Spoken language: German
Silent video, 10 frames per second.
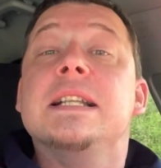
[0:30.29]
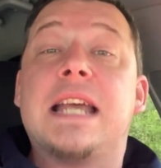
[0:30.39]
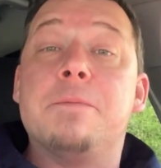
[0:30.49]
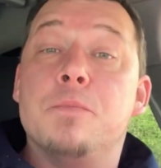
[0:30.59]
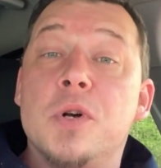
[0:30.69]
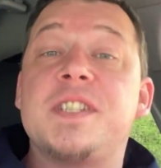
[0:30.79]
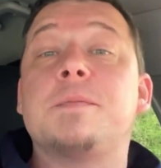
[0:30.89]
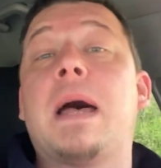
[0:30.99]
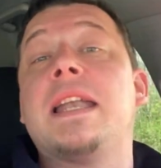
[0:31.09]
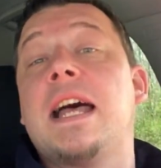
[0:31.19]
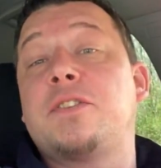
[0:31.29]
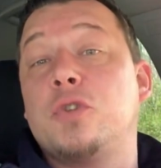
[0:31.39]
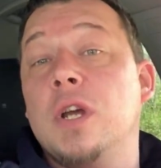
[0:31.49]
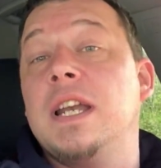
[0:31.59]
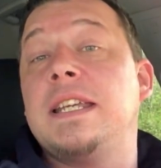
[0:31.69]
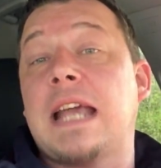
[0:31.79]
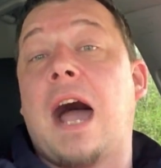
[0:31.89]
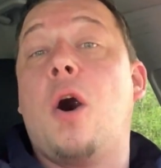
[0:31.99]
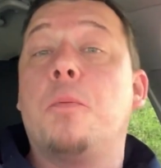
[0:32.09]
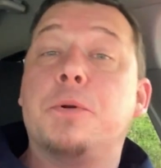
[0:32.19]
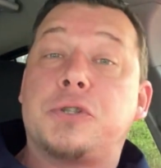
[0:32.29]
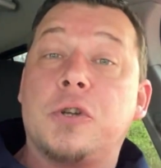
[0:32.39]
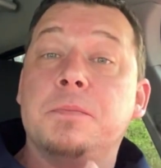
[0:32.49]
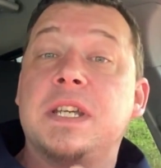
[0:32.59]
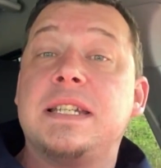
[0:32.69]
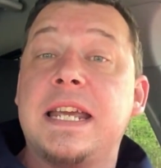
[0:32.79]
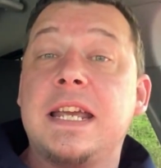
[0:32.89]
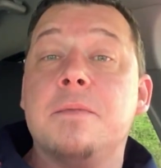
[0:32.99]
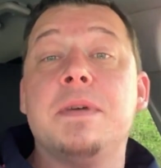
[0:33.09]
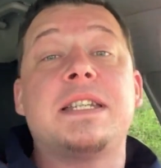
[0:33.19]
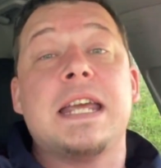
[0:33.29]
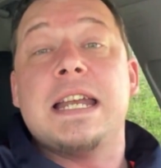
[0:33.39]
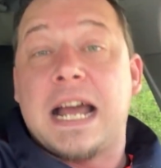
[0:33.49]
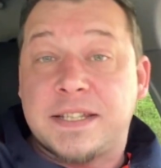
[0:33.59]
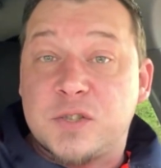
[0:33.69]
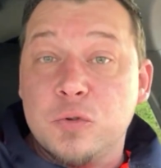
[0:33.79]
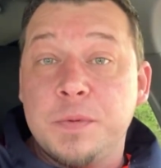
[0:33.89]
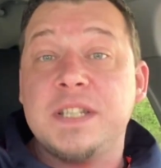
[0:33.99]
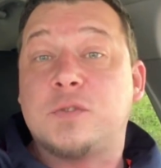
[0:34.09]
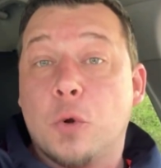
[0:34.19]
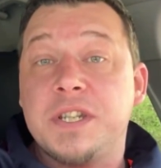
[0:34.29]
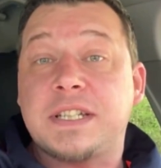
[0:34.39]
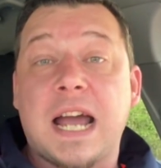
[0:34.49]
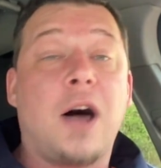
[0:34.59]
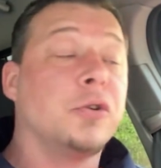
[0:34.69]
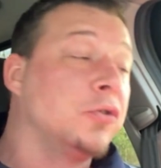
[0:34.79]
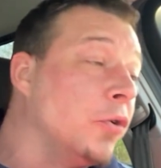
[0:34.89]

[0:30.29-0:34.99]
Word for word: Dann muss man natürlich auch bestimmte Dinge mit den Azubis durchkauen,